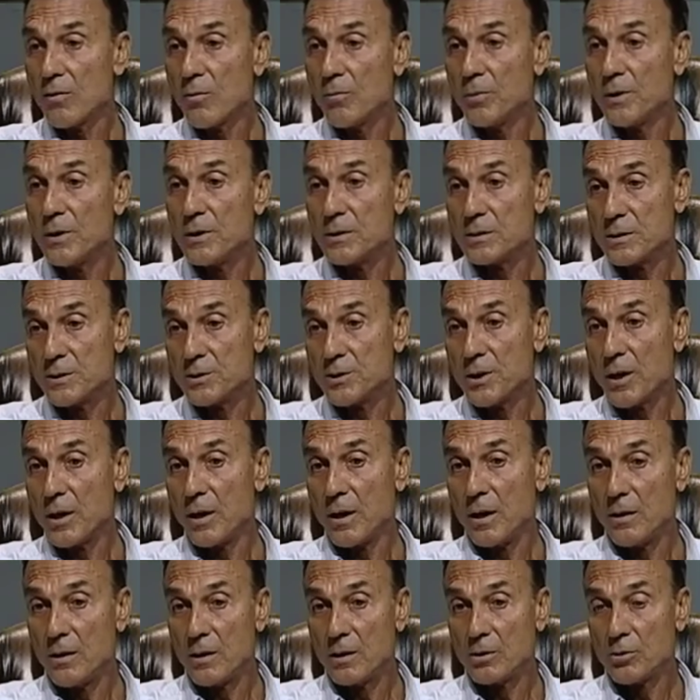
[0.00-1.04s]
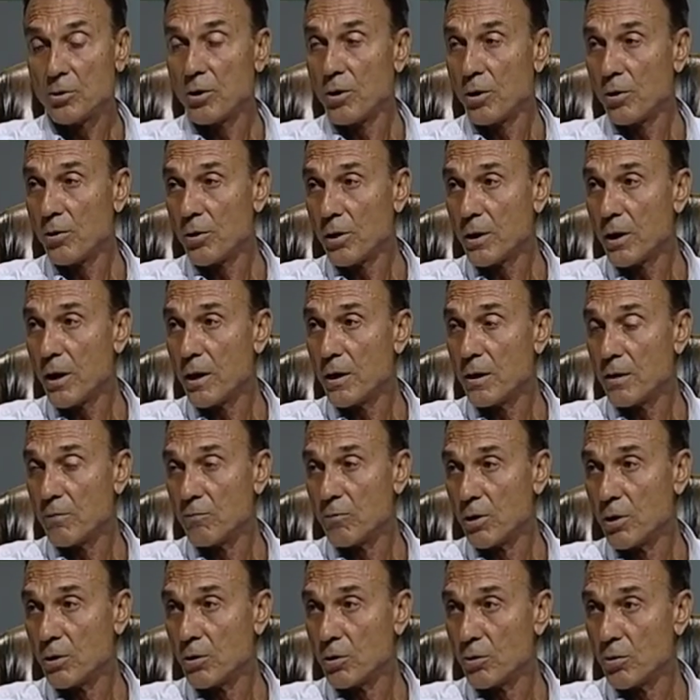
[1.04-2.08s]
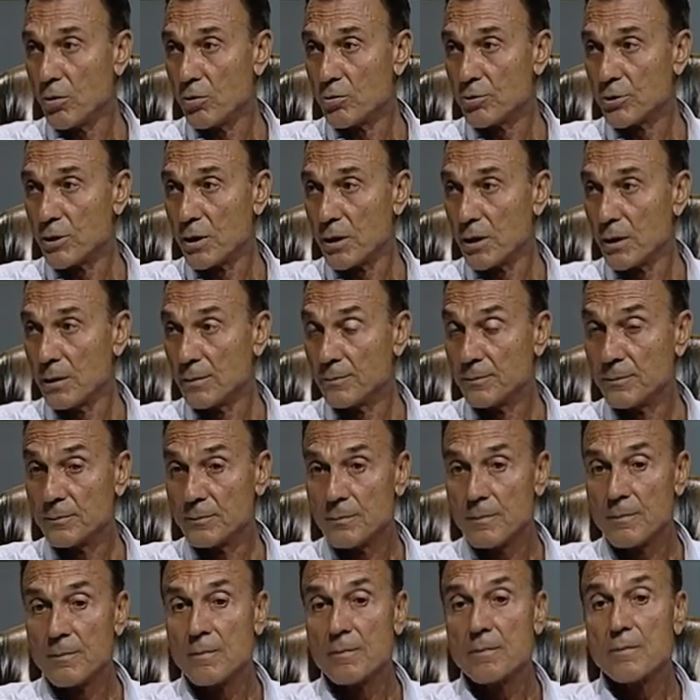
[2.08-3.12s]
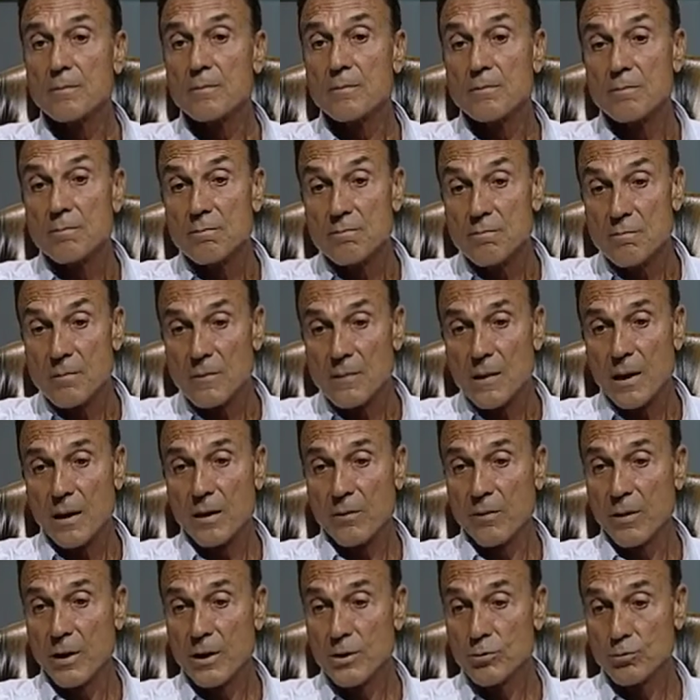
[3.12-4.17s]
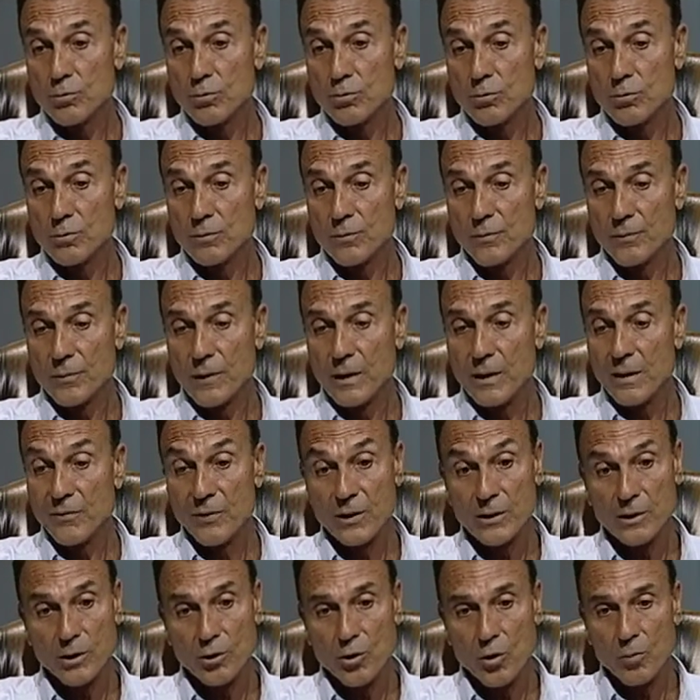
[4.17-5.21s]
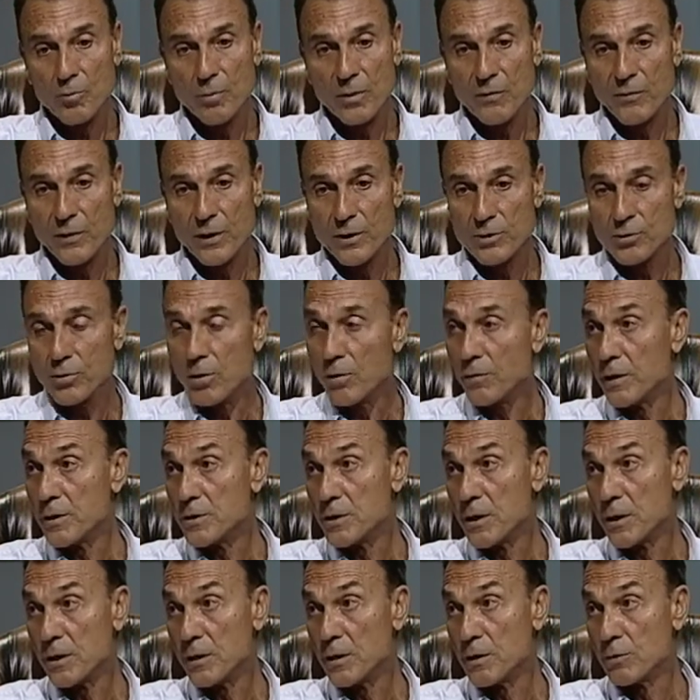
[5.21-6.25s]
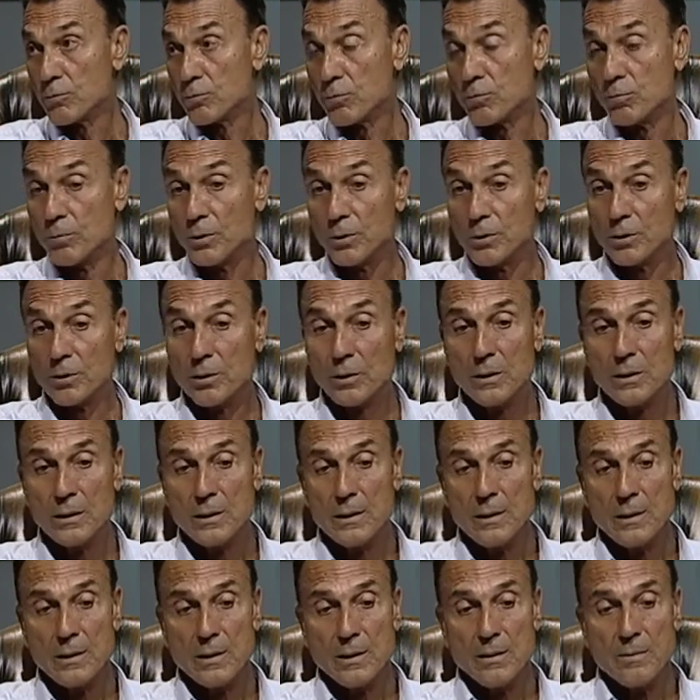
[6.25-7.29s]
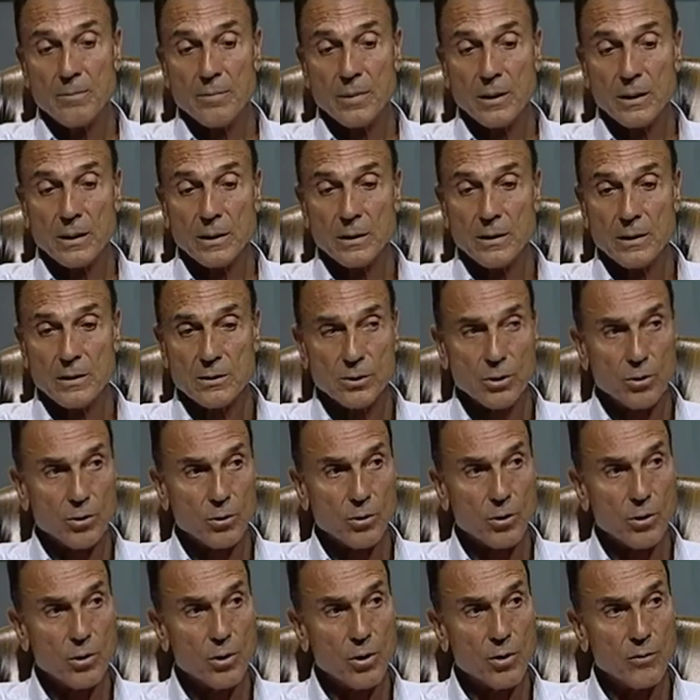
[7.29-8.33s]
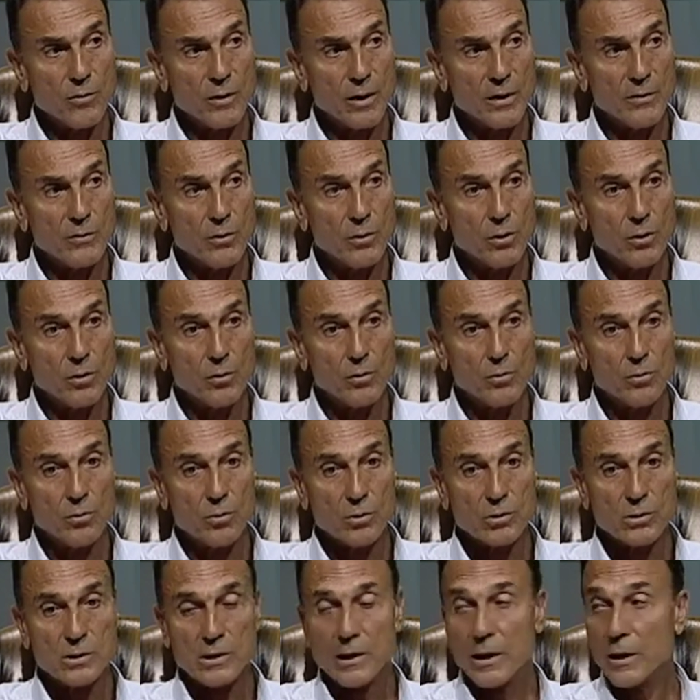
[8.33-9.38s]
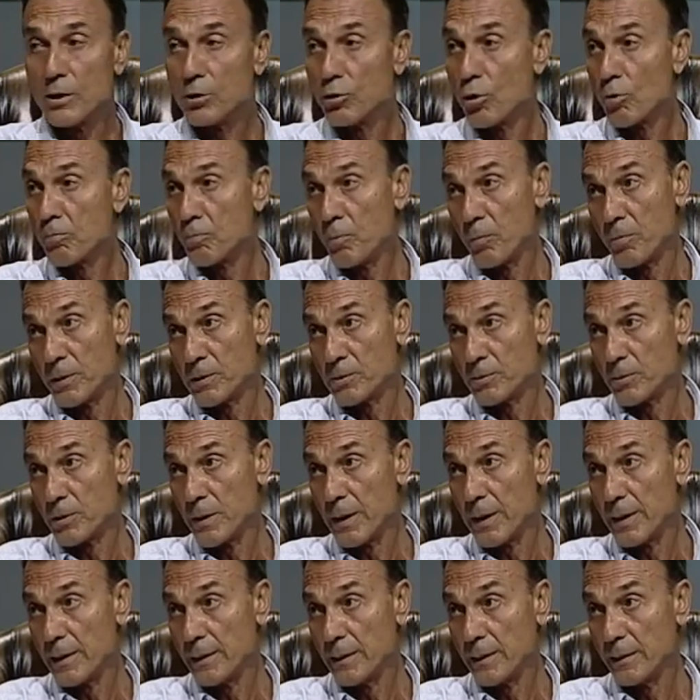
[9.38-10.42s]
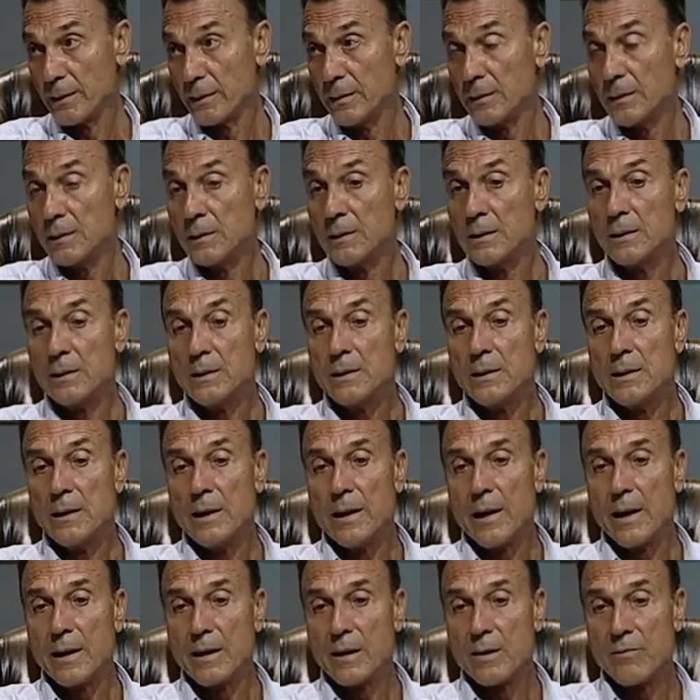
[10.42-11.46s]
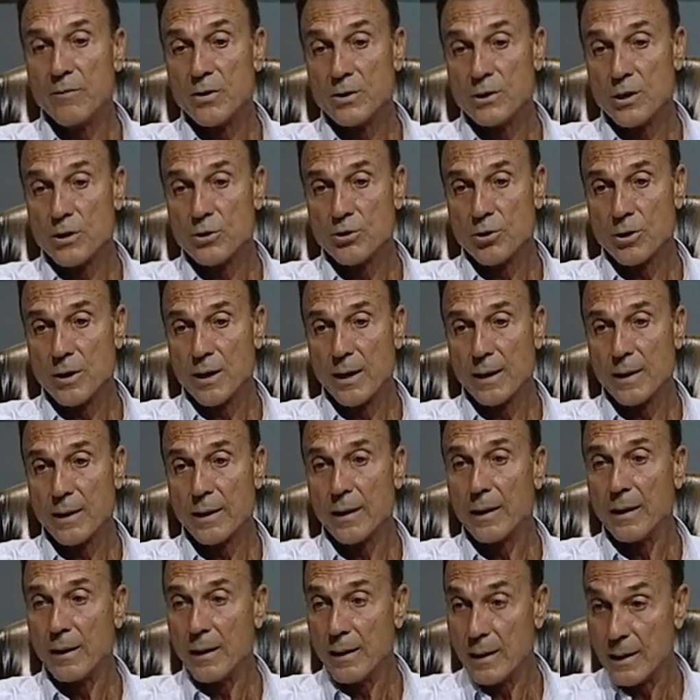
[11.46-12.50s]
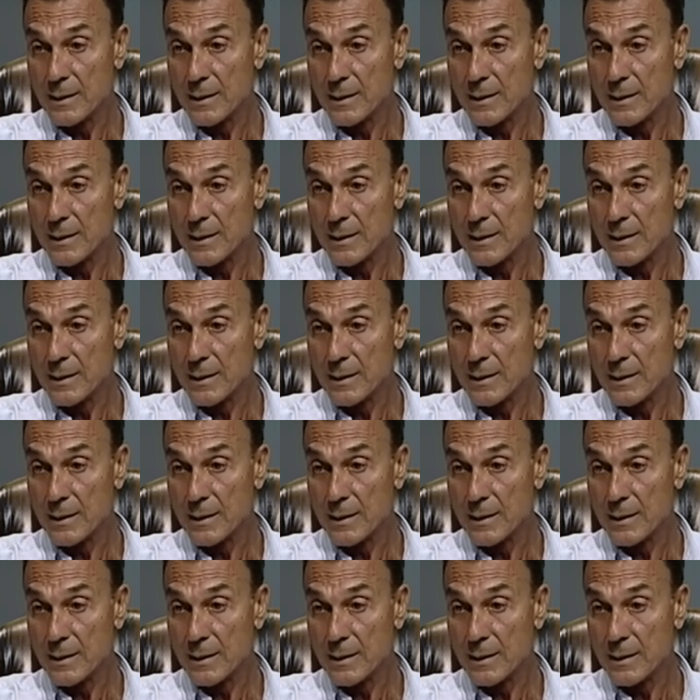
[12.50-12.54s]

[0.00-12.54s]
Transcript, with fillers: e mi disse c'è il direttore Ronchey che vuole conoscerla. Arrivai su, in effetti non mi fecero viaggiare da subito, perché dissero che io avevo uno stile troppo personale e che invece il giornale La